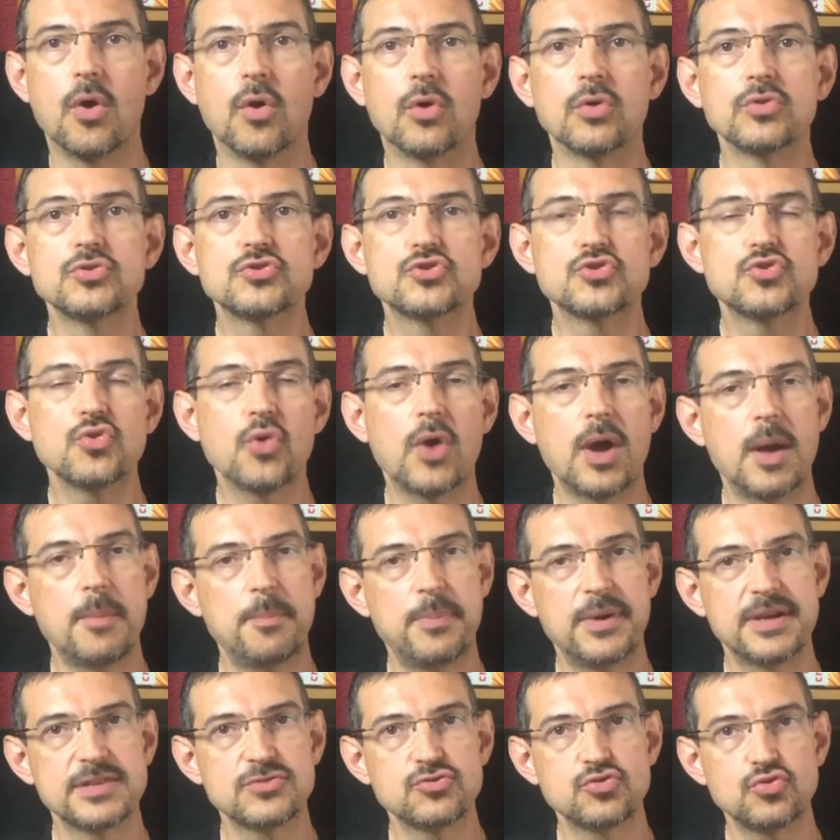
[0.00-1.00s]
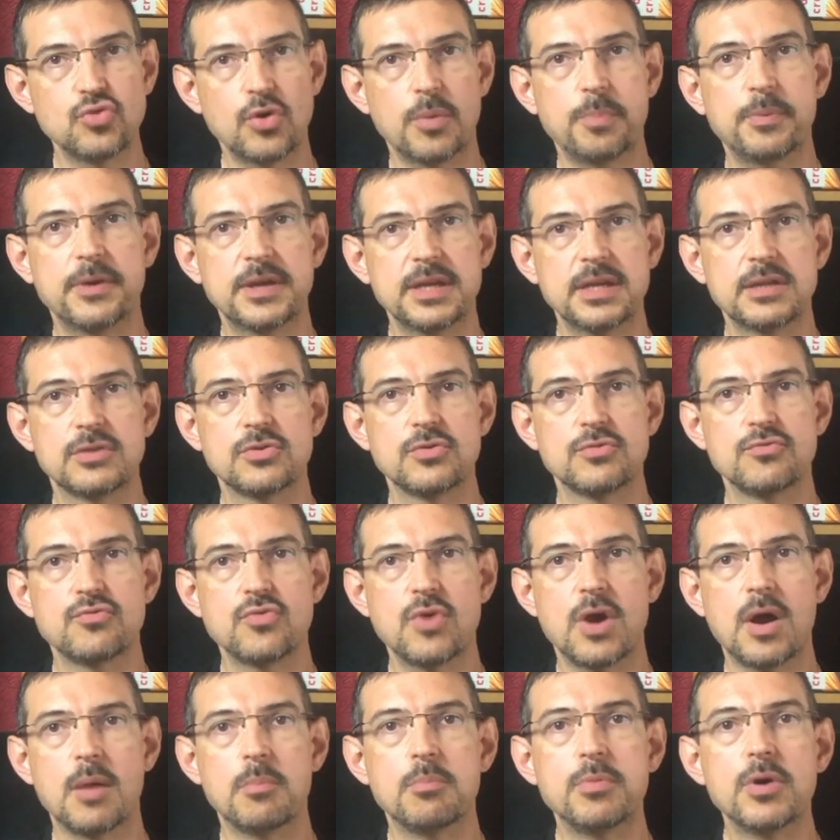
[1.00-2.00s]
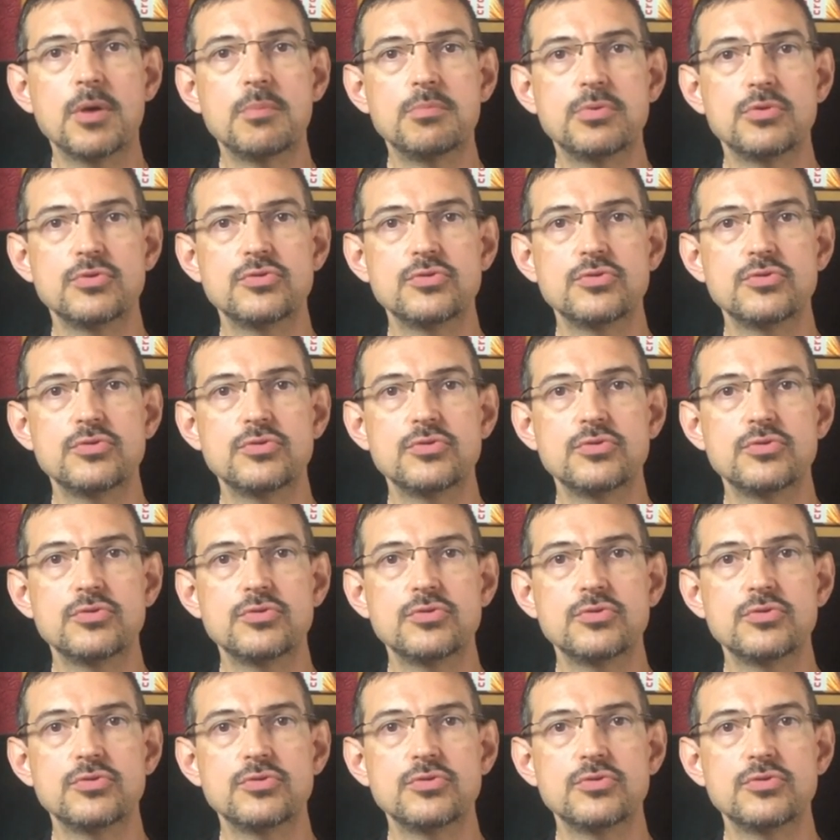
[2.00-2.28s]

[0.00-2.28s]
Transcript: on ne sera pas surpris de voir Bob